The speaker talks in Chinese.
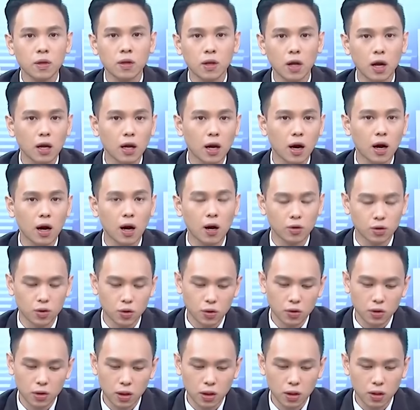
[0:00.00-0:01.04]
那刚好
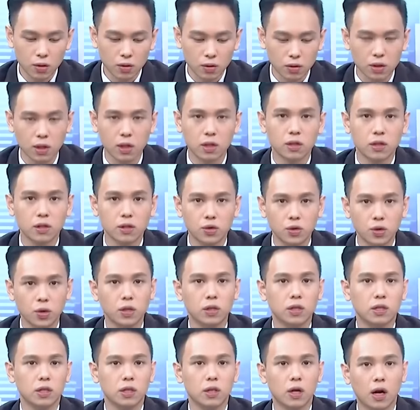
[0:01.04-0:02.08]
就是利用这一次
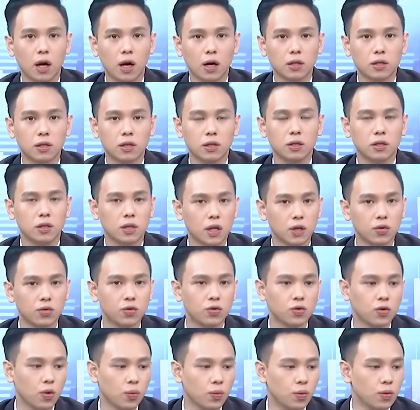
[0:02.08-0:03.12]
全新的行情下
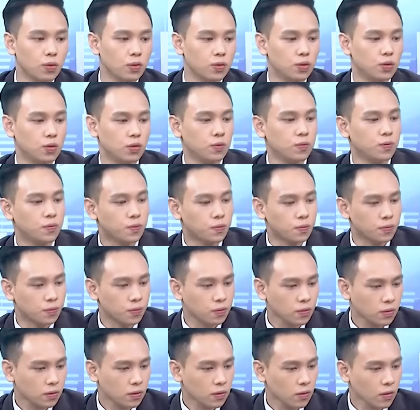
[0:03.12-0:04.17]
去做布局。
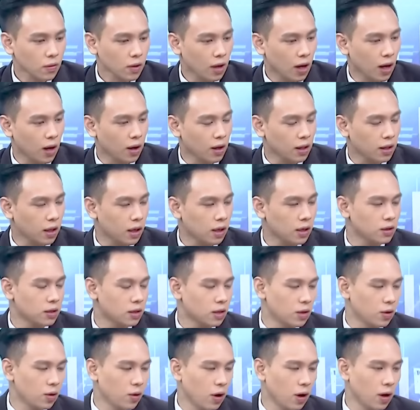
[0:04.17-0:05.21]
好了，当然
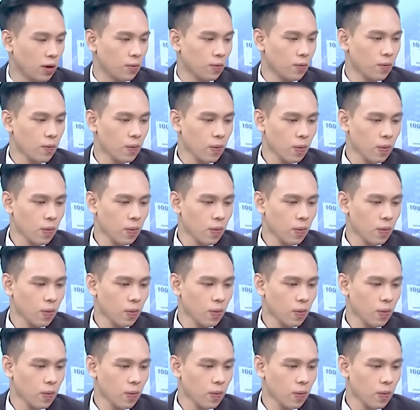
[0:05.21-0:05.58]
这一块。